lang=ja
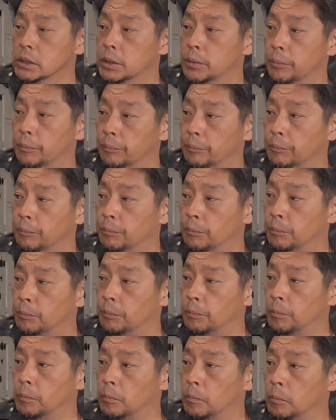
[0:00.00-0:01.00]
けどねうん
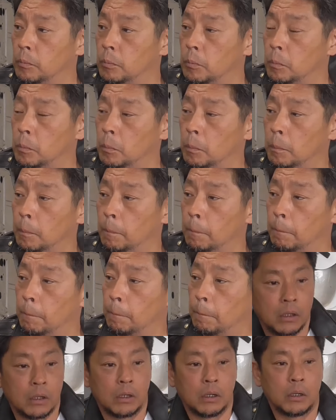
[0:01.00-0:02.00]

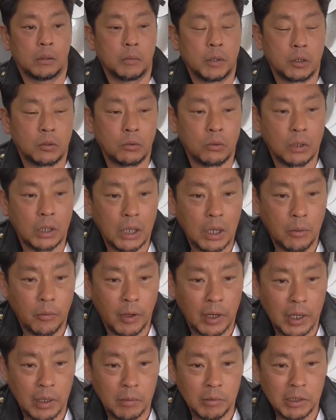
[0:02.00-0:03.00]
まあ、ここからは
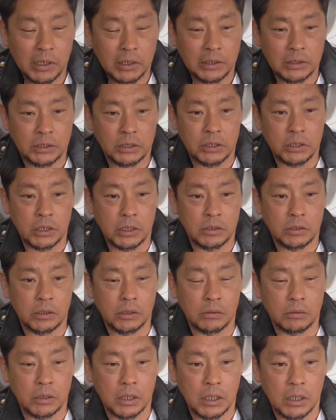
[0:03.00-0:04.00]
笑い話です
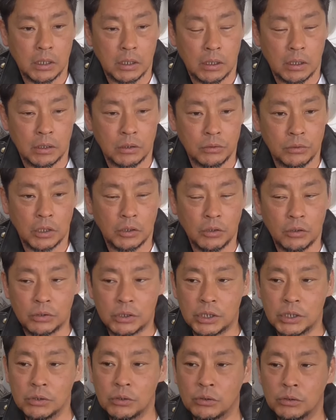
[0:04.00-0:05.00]
けどねあ結
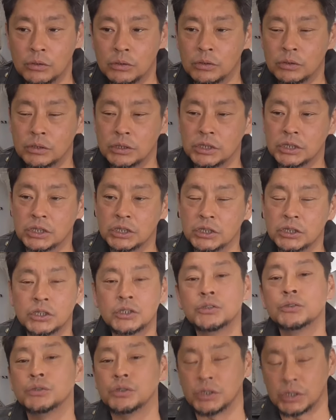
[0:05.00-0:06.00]
局昨日一
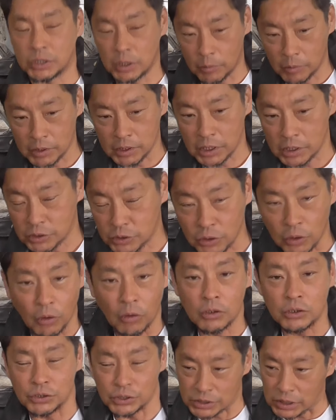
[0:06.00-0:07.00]
日入院したわけですよ
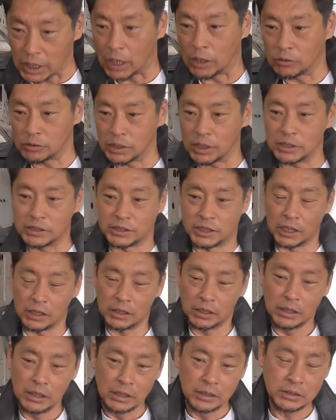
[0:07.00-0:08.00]
くーちゃんで
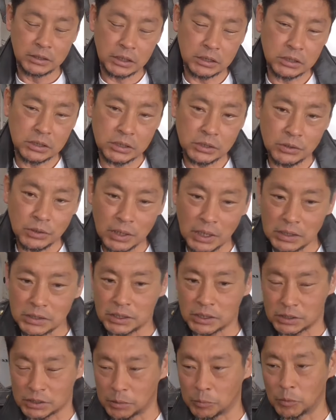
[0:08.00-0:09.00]
全身の検
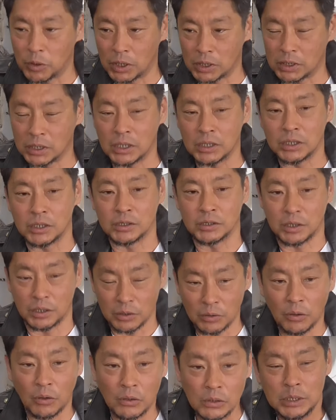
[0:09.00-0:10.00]
査してもらったんですけ
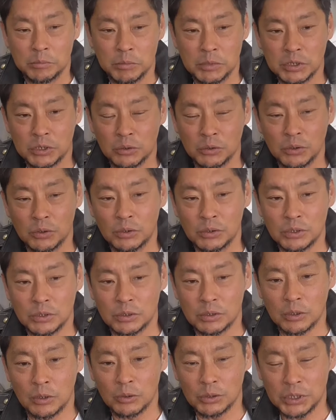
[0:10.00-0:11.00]
ど、まあ、そ
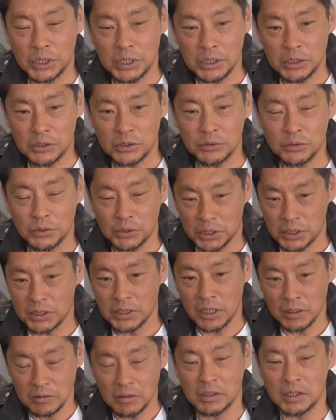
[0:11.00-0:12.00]
のご請求の
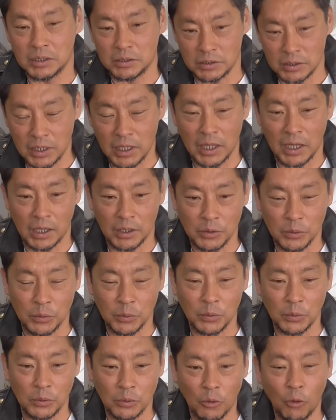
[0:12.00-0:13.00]
金額がですねあ
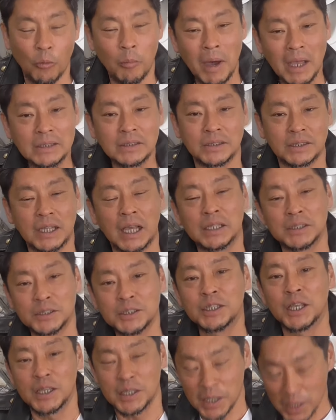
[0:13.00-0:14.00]
の5万
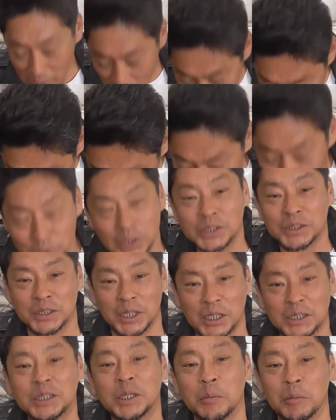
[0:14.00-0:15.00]
3000円というや
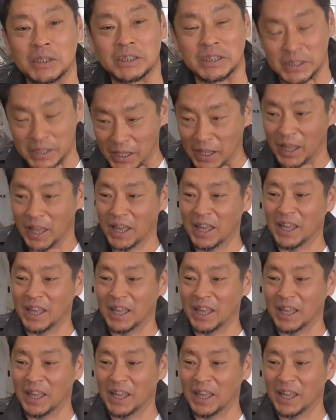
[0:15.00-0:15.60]
つが来てまして